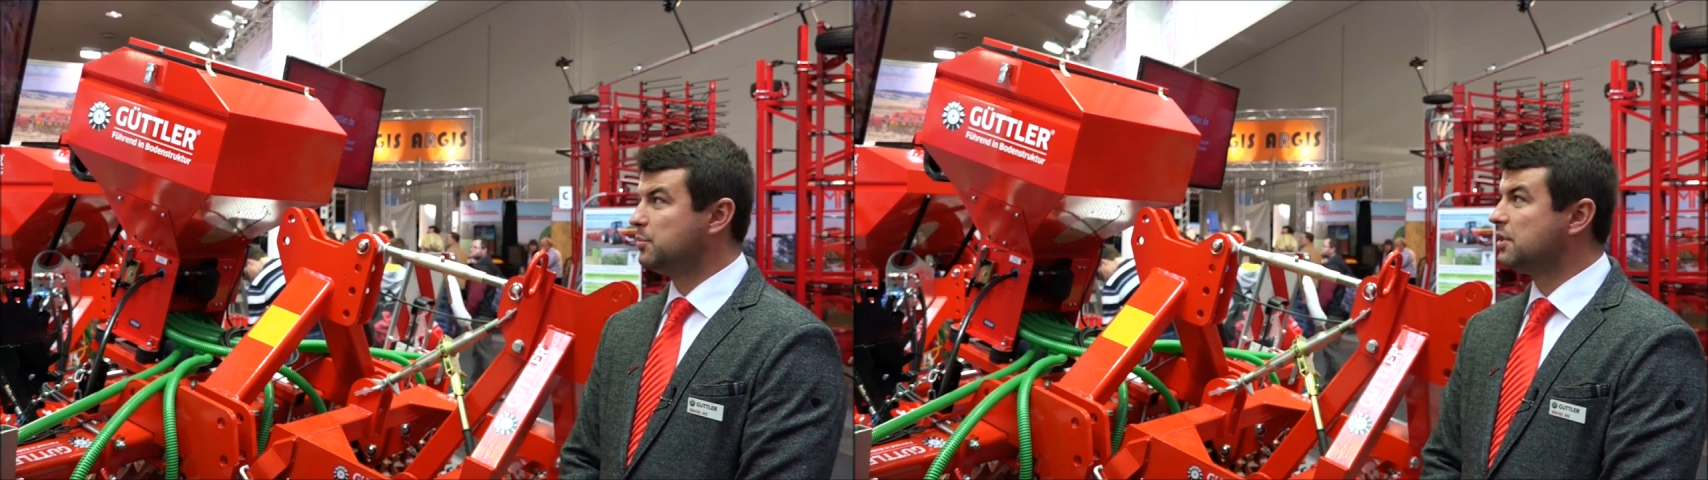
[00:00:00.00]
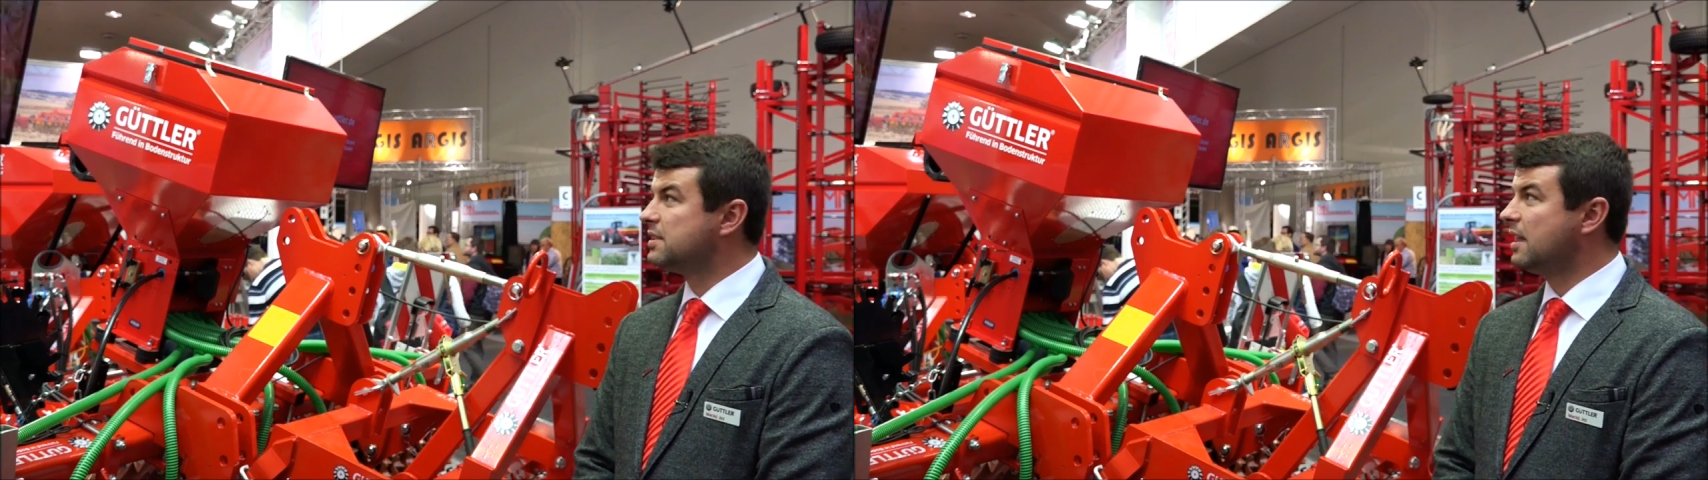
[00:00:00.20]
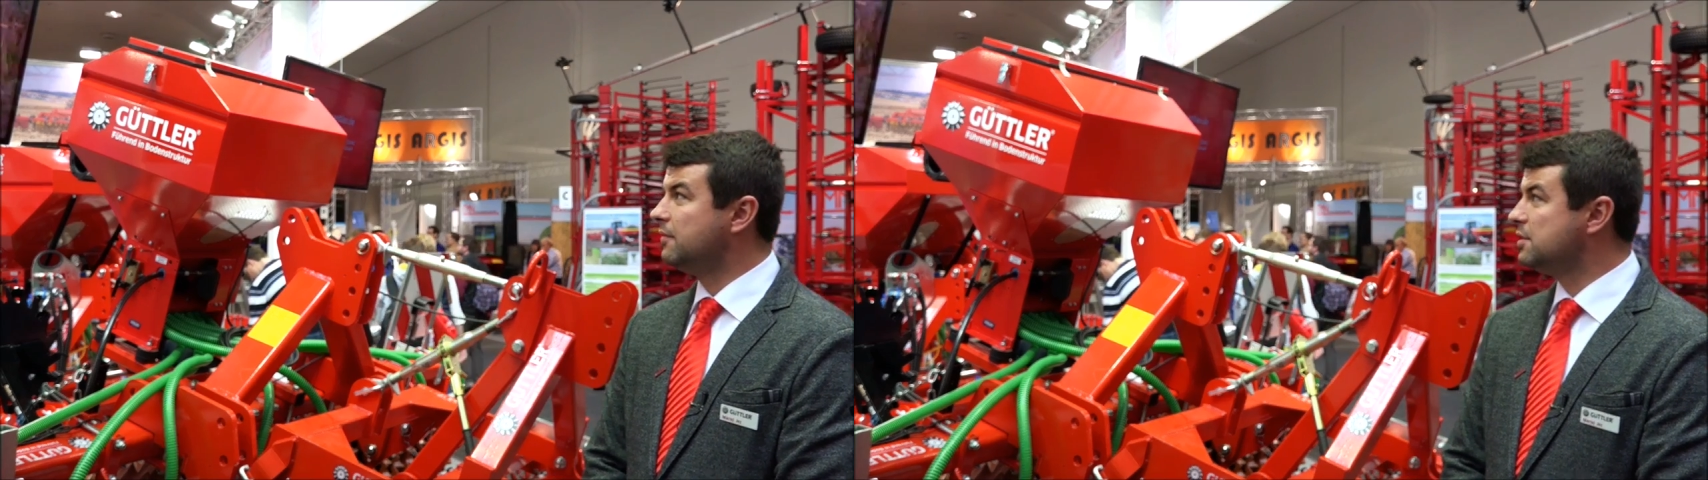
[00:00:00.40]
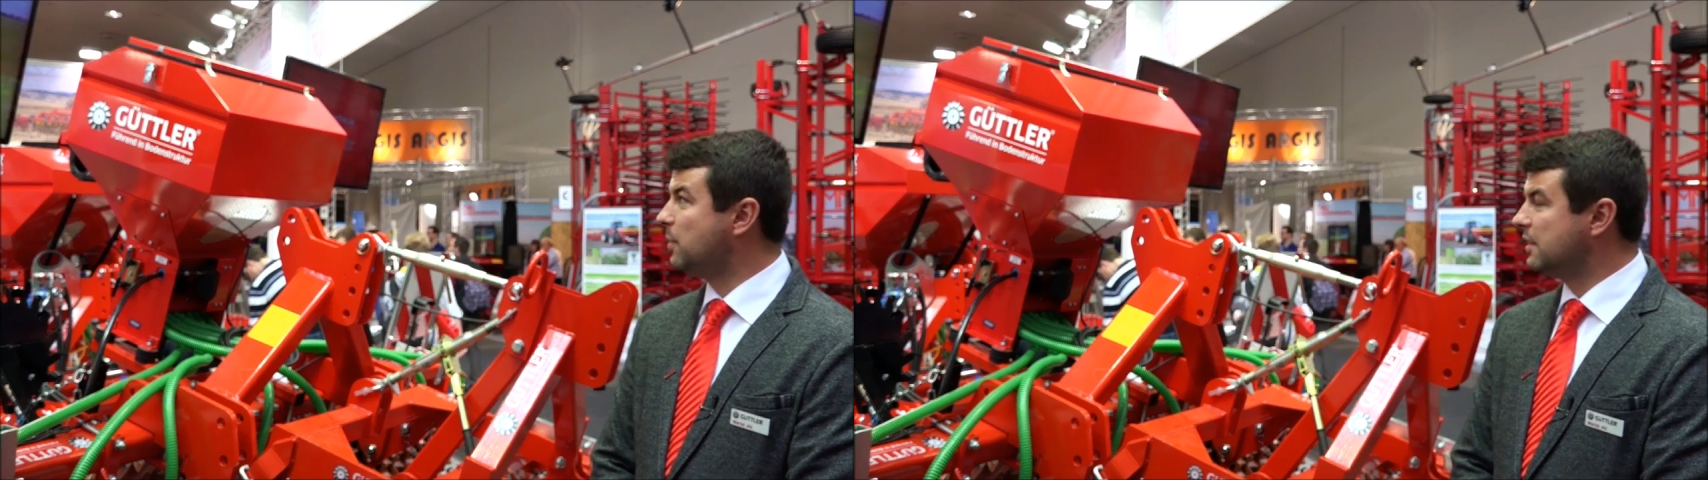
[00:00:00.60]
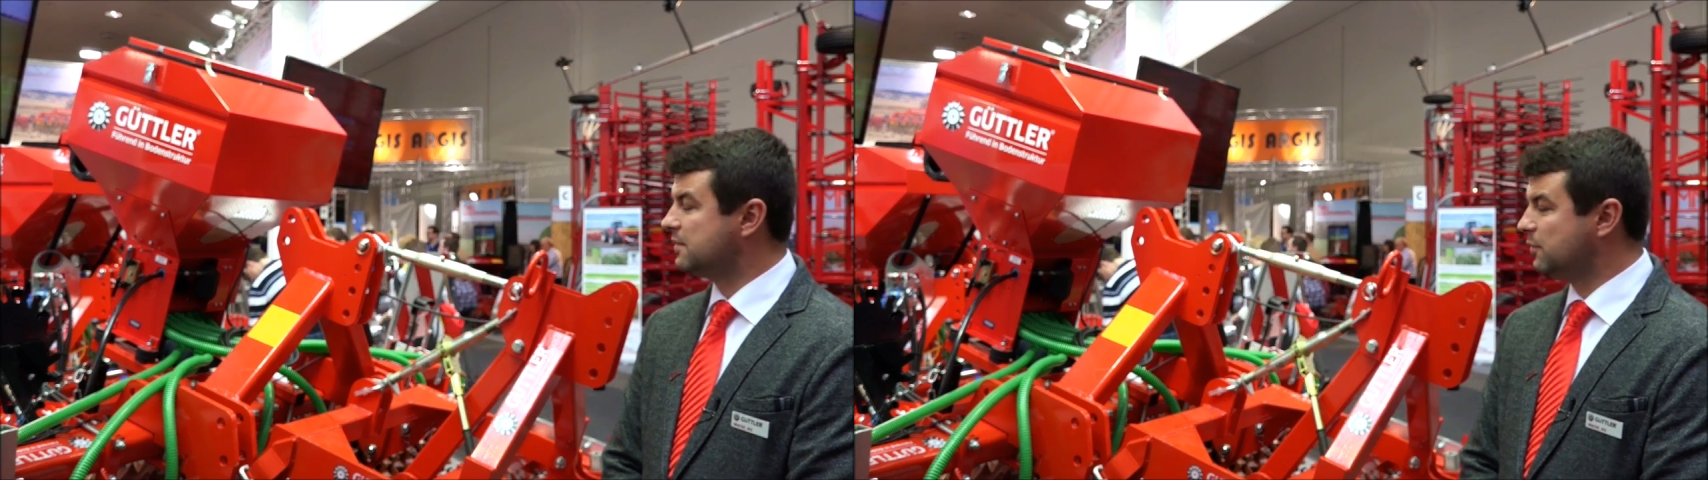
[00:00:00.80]
przedstawić
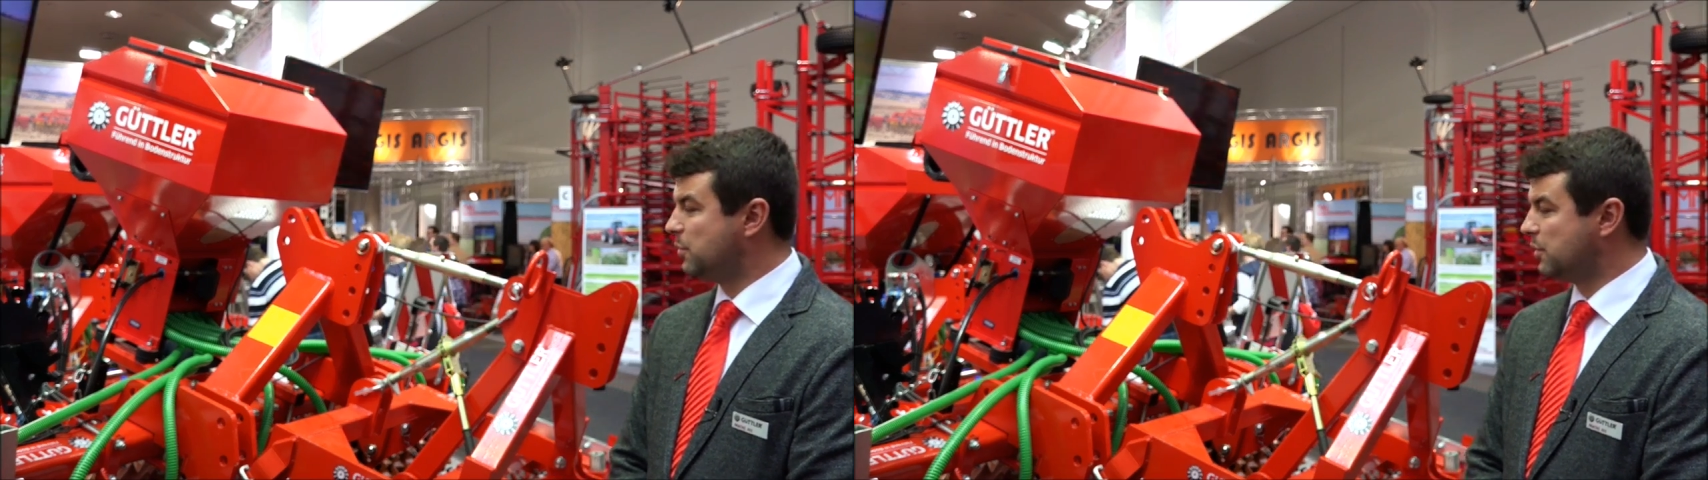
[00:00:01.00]
Państwu